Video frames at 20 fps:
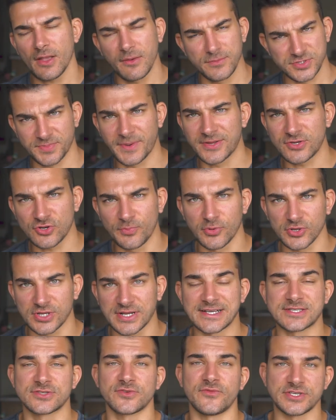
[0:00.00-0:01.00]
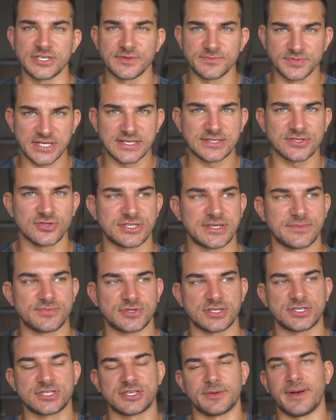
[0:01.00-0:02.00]
W przypadku podcastu właśnie przez to, że na
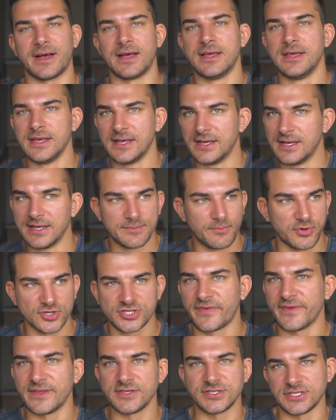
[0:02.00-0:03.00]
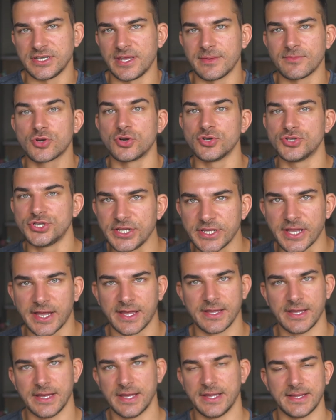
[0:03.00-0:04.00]
przykład trzeba poświęcić, nie wiem,
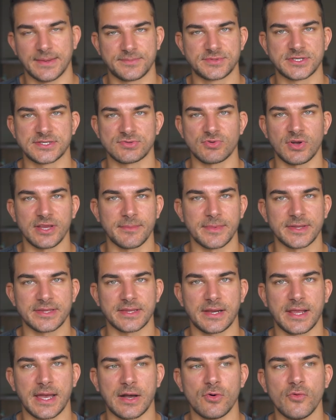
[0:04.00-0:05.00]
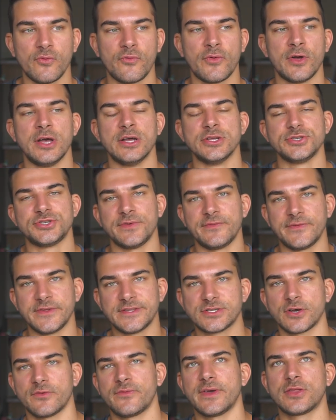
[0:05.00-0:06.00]
godzinę na przesłuchanie materiałów, ci
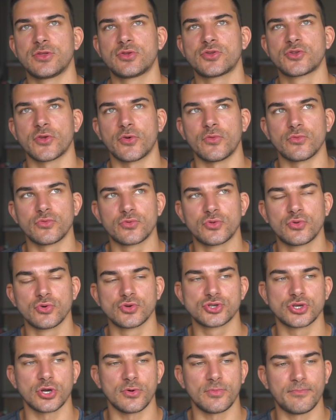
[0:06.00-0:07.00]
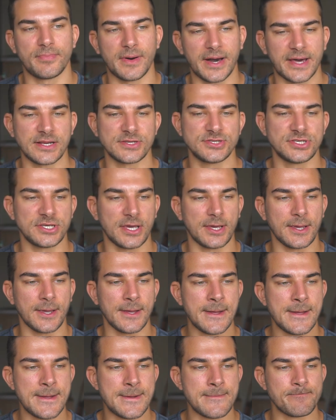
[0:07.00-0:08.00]
widzowie są dużo
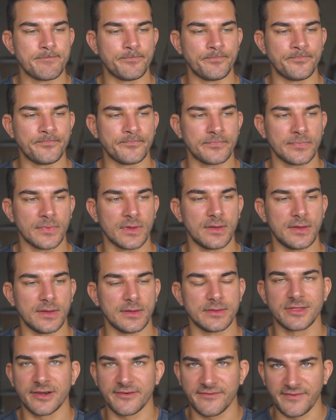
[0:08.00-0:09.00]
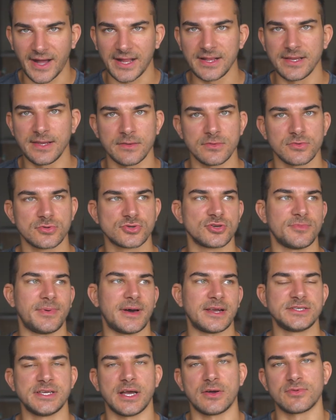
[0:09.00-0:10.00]
bardziej Mm, e, trwali, dużo
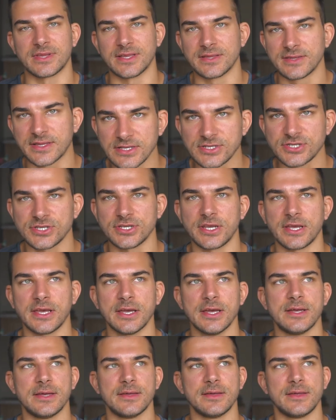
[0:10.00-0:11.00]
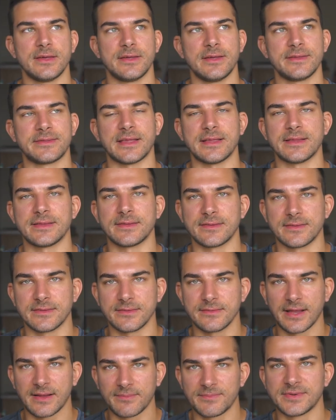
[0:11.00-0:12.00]
bardziej autentyczni, e, ten
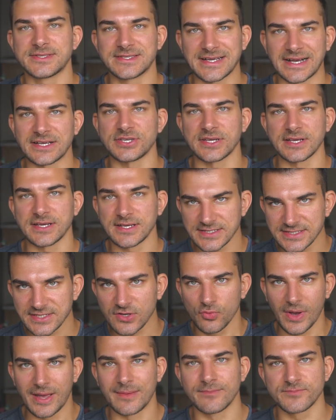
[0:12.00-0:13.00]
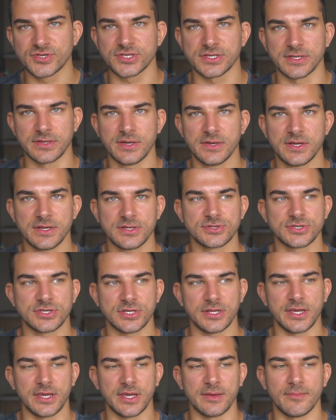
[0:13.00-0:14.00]
jakby zasięg jest głębszy,
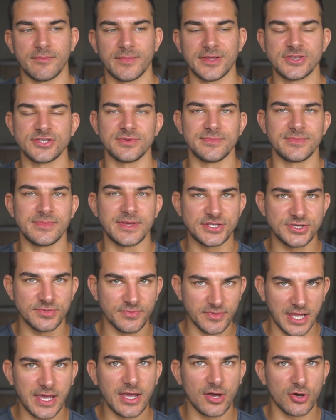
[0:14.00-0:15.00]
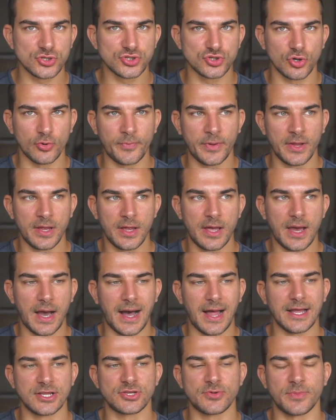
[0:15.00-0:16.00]
czyli będziemy mieć mniej osób,
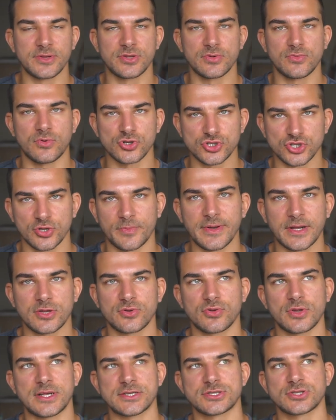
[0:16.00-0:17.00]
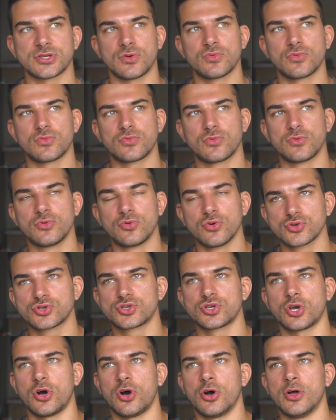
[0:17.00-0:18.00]
ale to będą osoby, które są
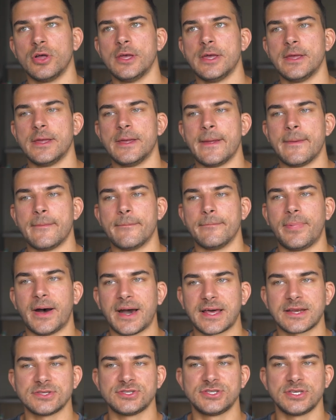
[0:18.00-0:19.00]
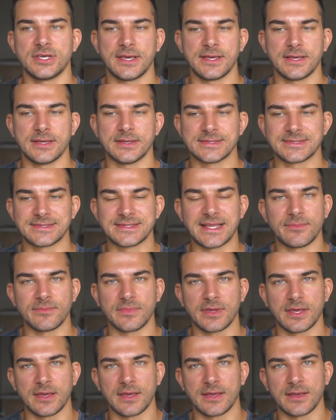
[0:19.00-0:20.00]
dużo bardziej z
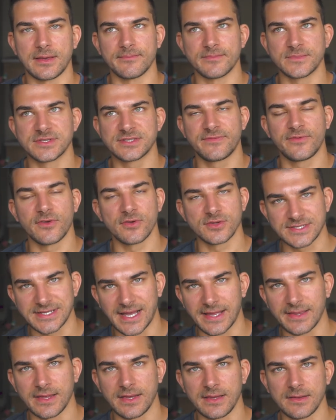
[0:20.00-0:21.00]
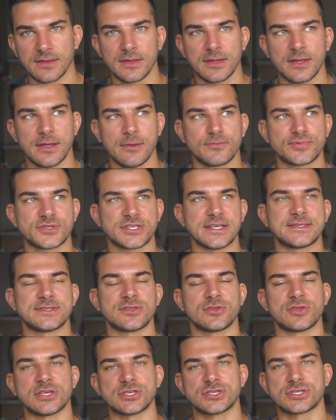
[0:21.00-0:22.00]
nami związane, przez
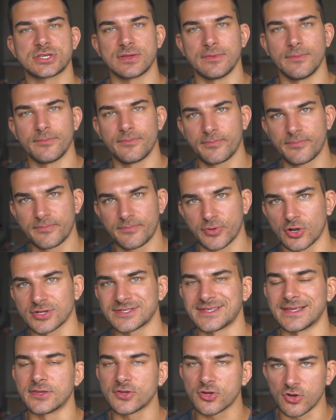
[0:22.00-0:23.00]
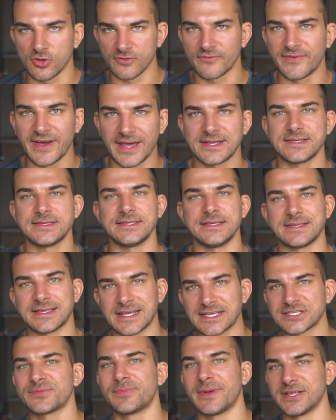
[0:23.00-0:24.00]
to też procent konwersji
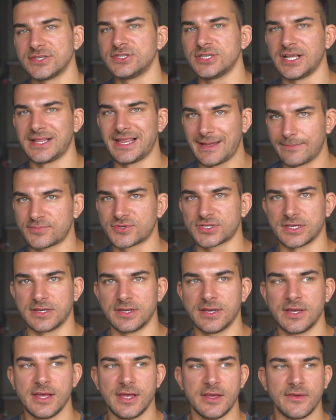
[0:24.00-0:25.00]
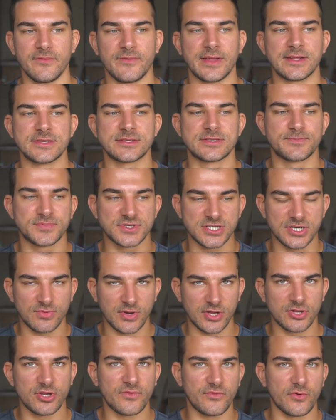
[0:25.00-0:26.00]
też będzie lepszy. Więc
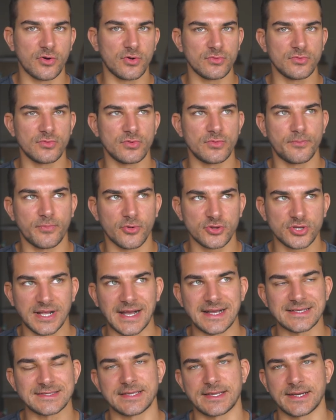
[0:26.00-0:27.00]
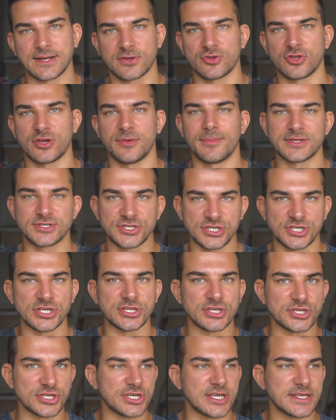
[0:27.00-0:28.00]
przykładowo podcaster, który ma
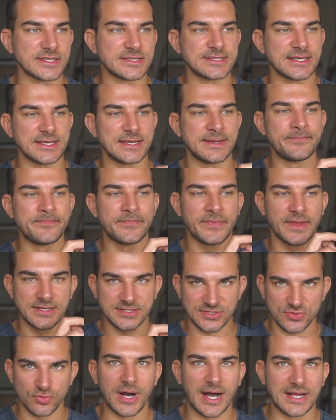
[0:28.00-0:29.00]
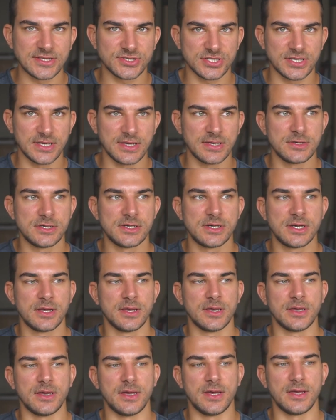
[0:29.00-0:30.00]
10 tysięcy słuchaczy,
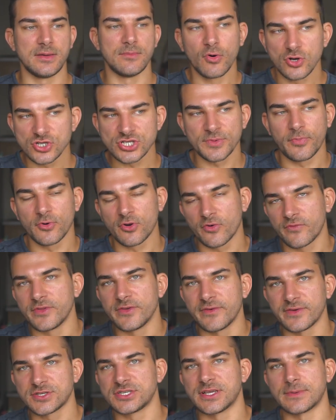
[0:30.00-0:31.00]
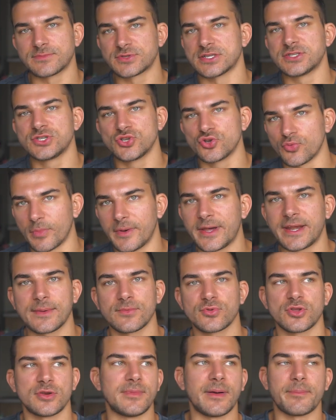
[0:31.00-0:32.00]
e, może porównywać się na przykład z
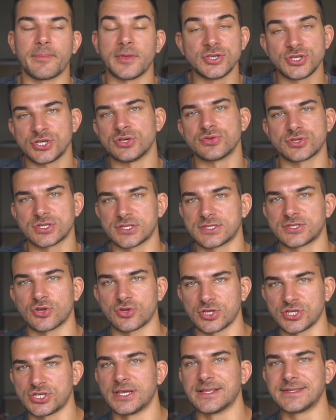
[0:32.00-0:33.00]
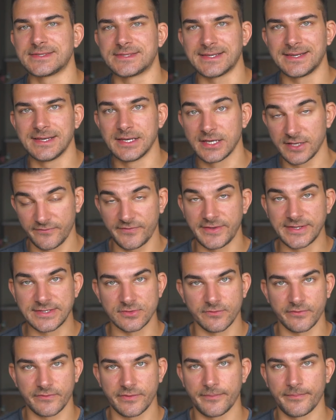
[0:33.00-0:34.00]
youtuberem, który ma 50 czy 100 tysięcy
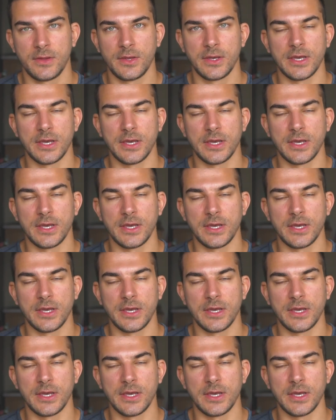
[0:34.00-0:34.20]
widzów.